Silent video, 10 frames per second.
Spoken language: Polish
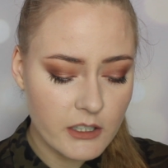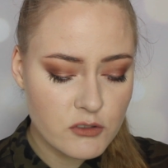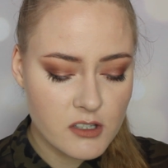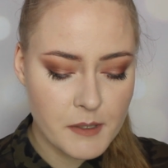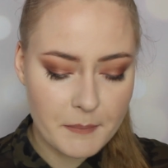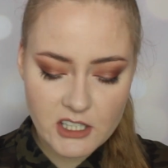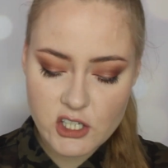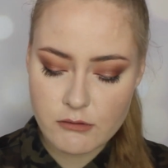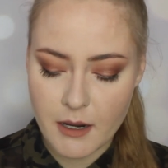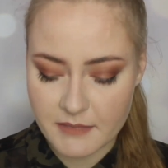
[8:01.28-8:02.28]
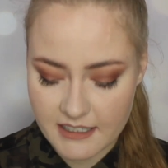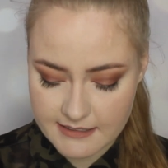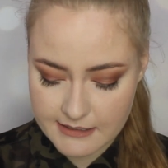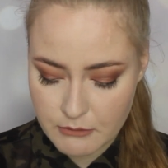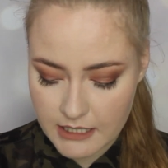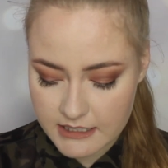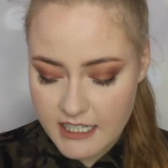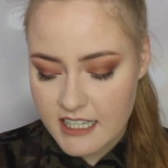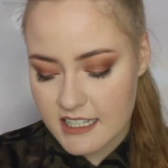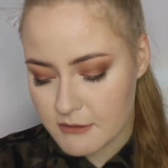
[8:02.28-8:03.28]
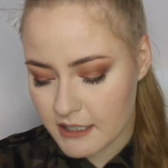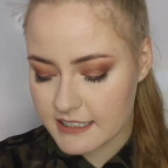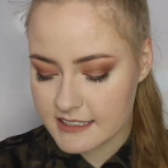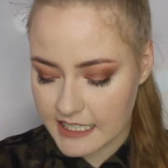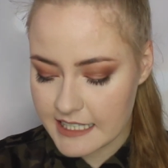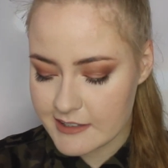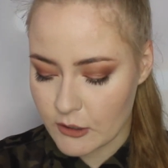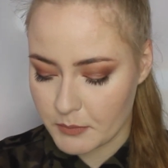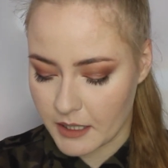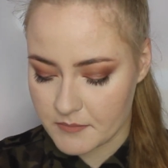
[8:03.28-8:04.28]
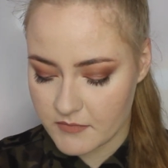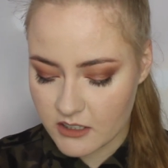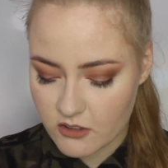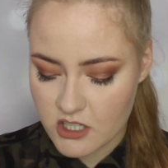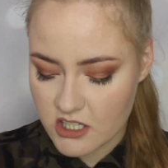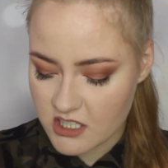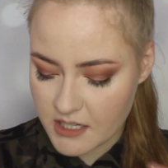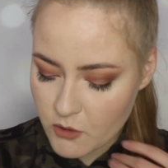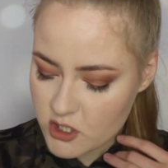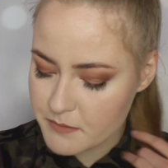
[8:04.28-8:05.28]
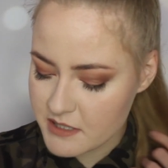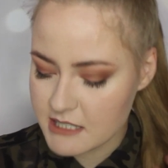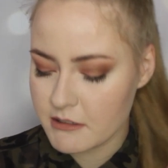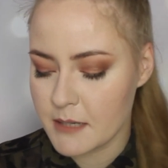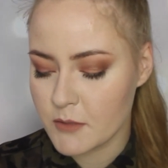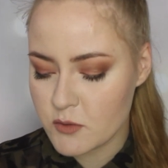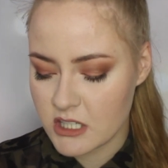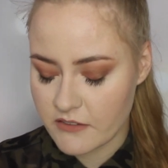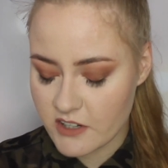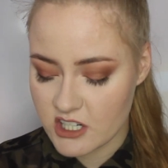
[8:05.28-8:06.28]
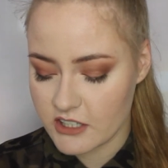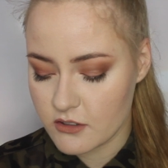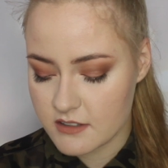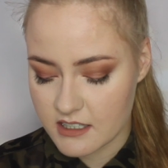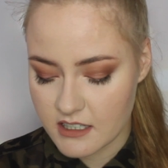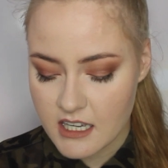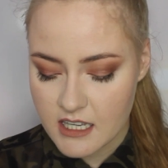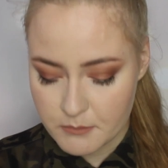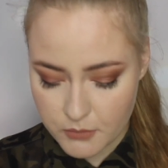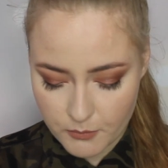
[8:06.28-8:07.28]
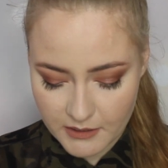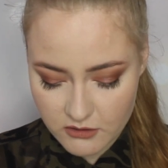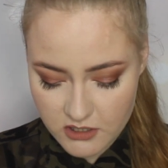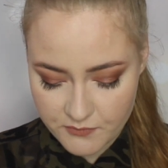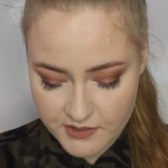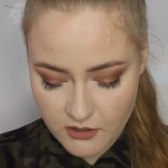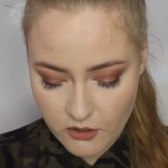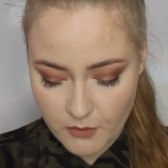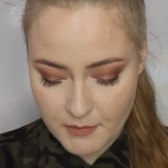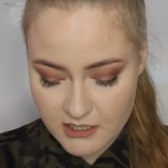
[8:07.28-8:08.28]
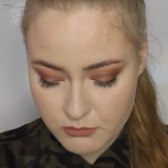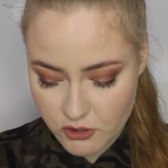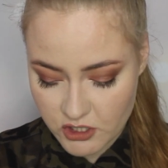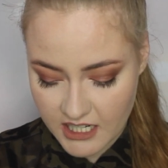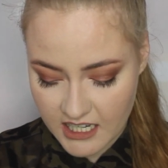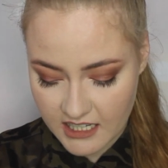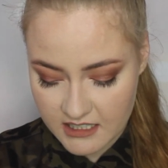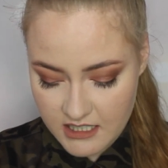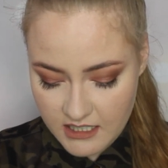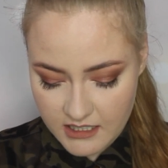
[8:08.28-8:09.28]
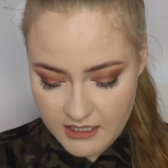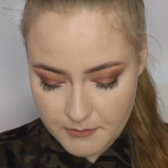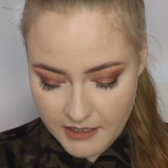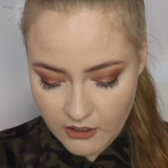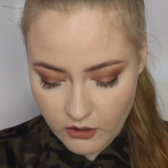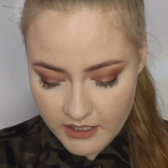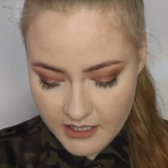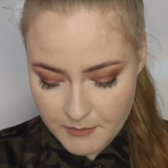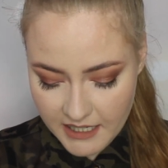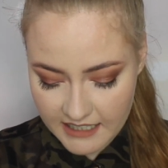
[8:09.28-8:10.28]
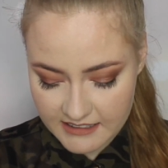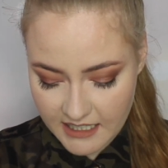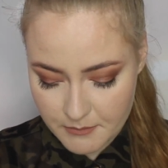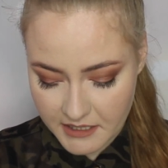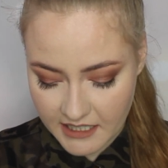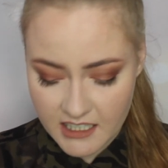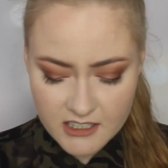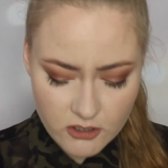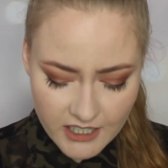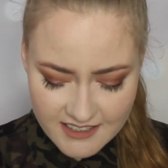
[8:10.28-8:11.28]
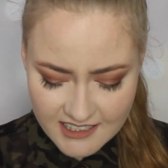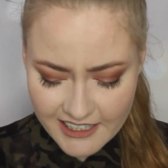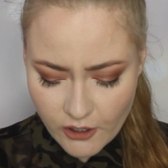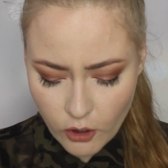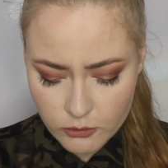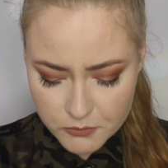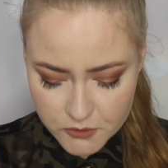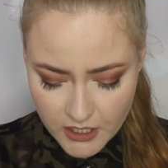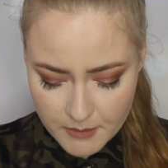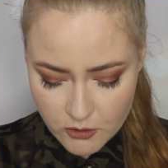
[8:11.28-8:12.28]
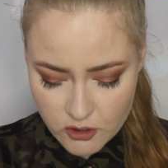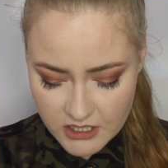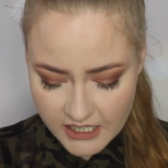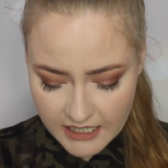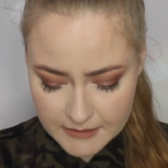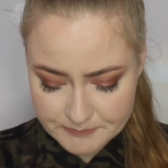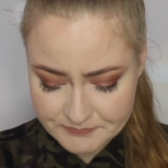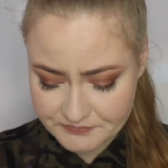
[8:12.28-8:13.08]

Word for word: I już sobie patrzyłam na skład. Skład jest taki sobie. Jednocześnie może być całkiem dobrze nawilżający, bo ma dosyć wysoko masło shea, y, ma olej makadamia, trochę silikonów, trochę mocznika,